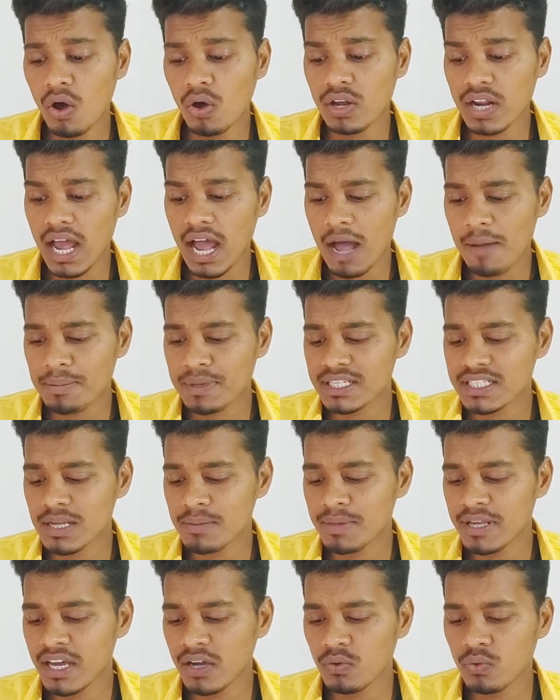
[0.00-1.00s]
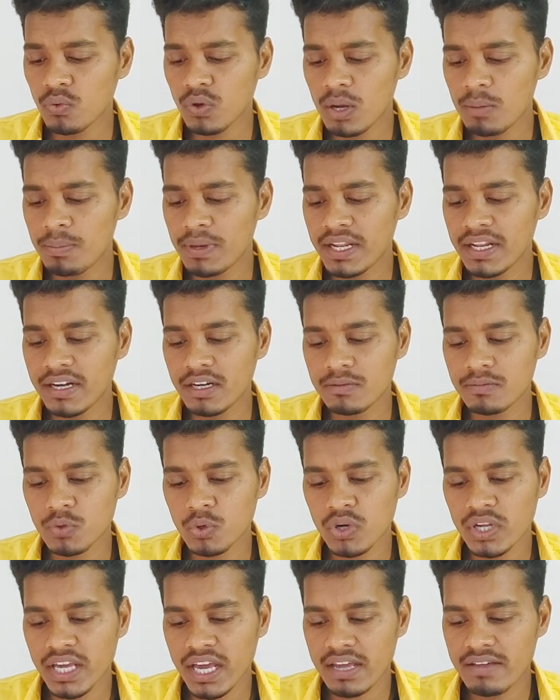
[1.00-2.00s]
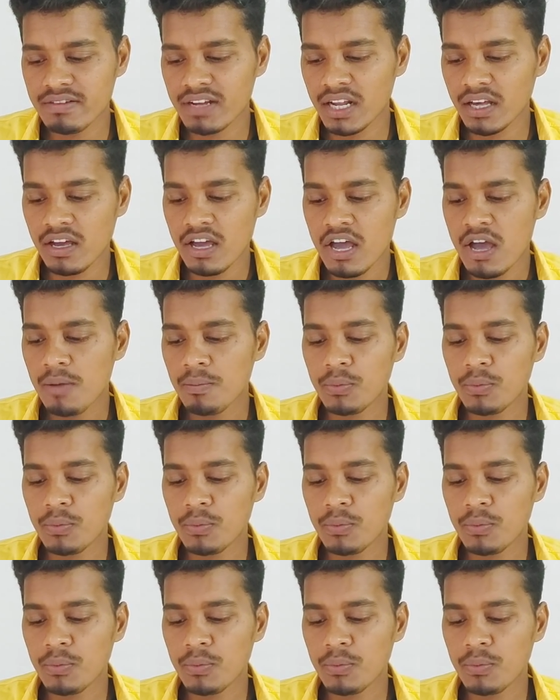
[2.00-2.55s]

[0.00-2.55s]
और आपके सामने यह गूगल प्ले रेडम को डीआई वाला